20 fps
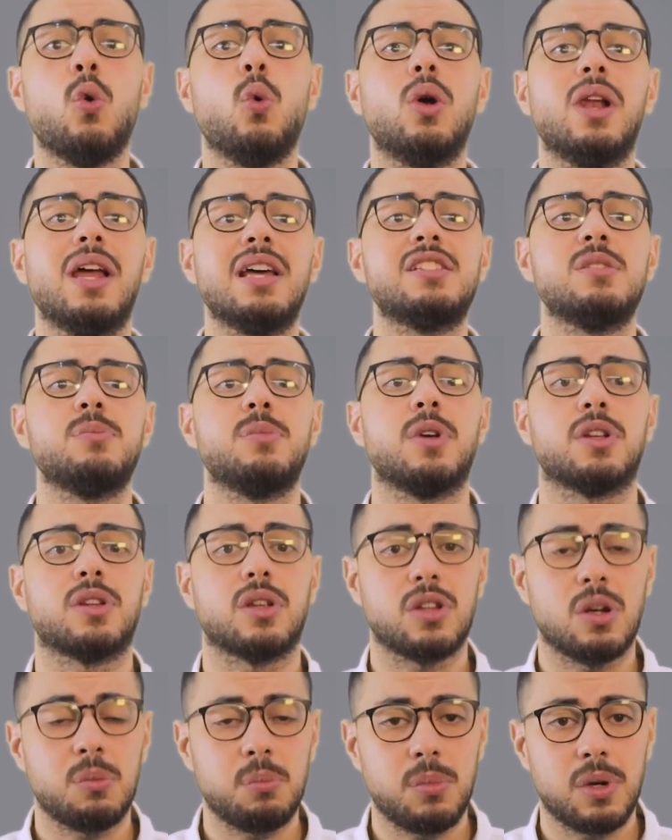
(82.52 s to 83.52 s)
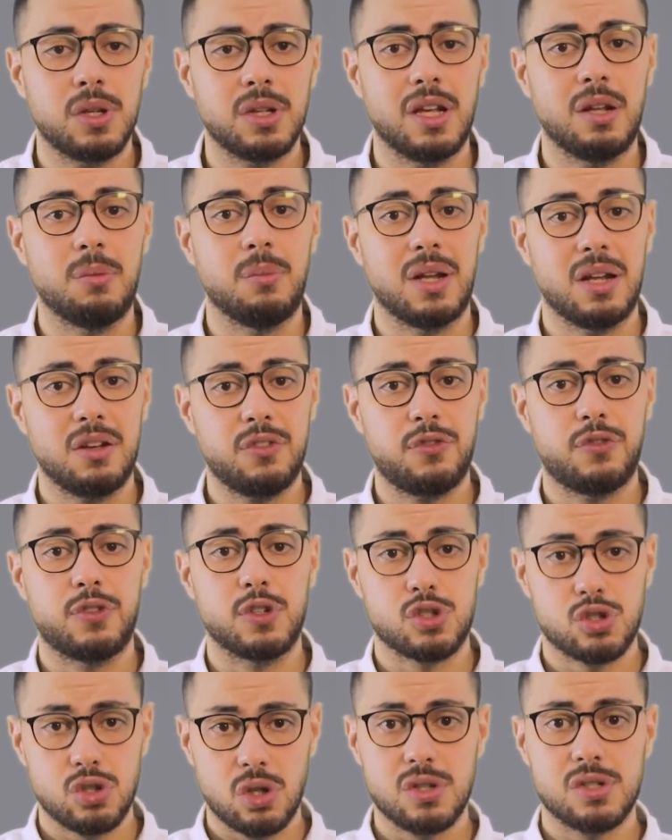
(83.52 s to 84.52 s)
ولازم يتضمن الملف
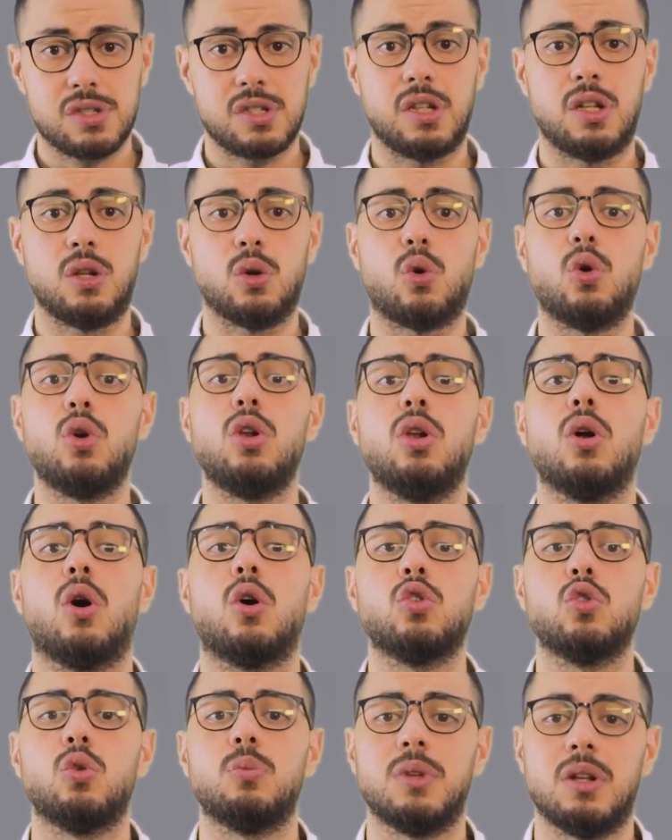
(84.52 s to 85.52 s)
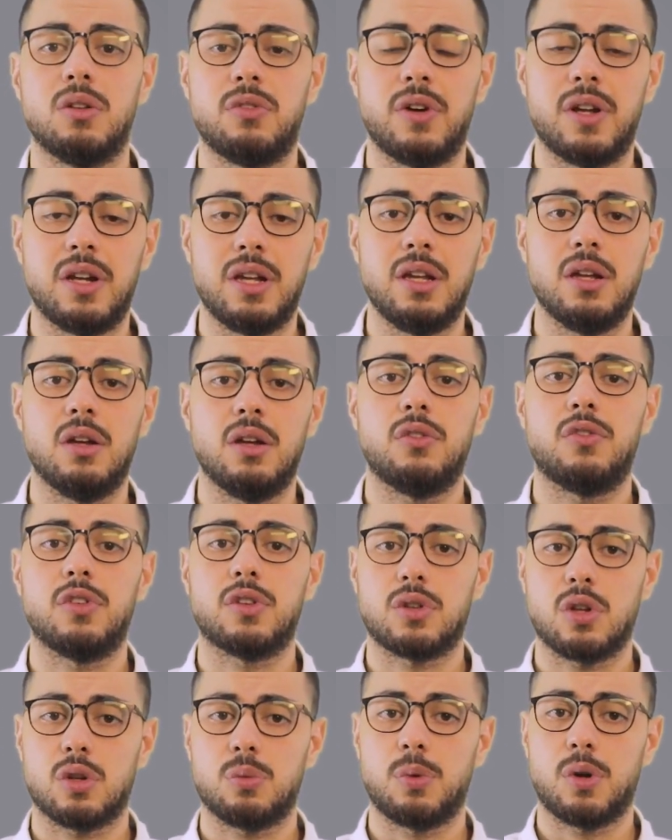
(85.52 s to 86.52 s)
الشخصي لكل عضو من الفريق في
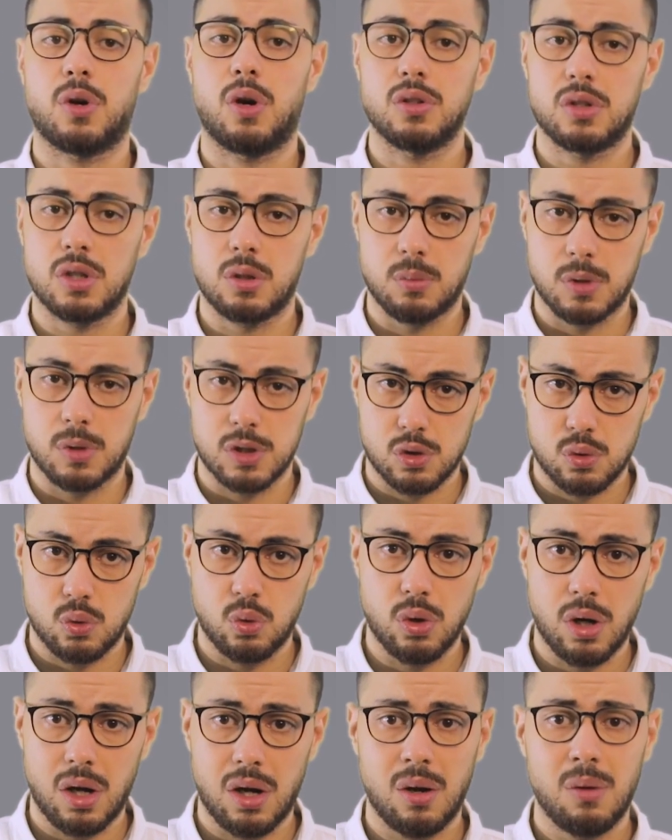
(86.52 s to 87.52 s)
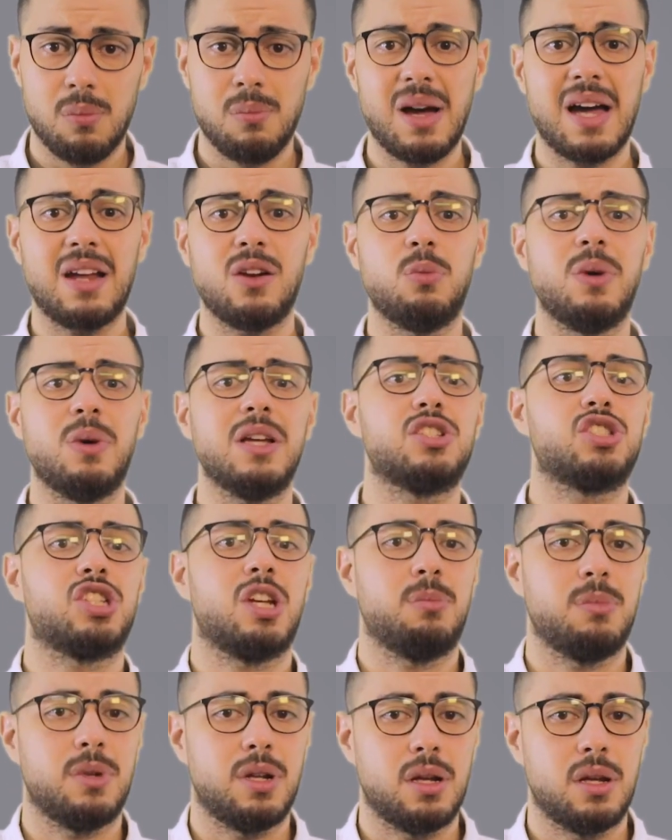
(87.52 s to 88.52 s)
التطبيقات المذكورة معلومات
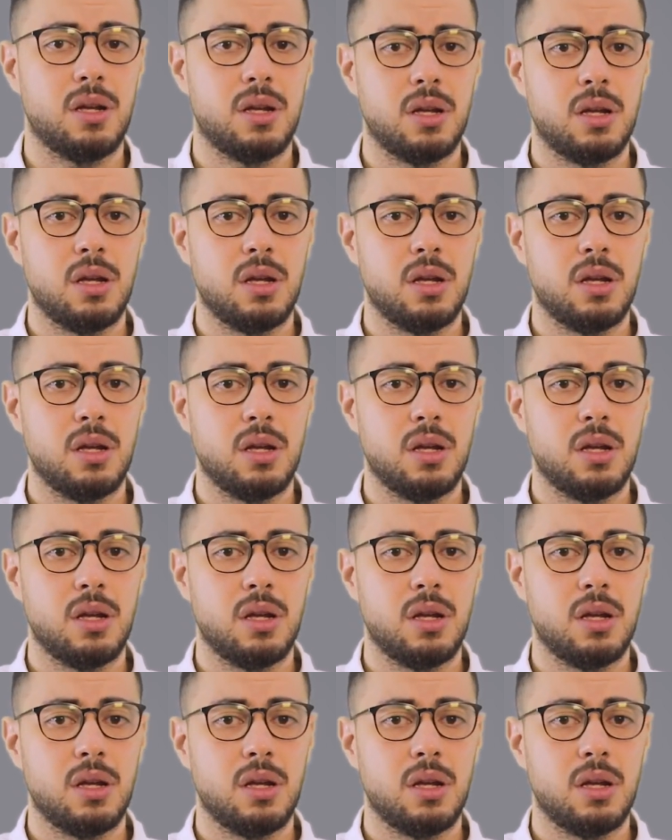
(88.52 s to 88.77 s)
شاملة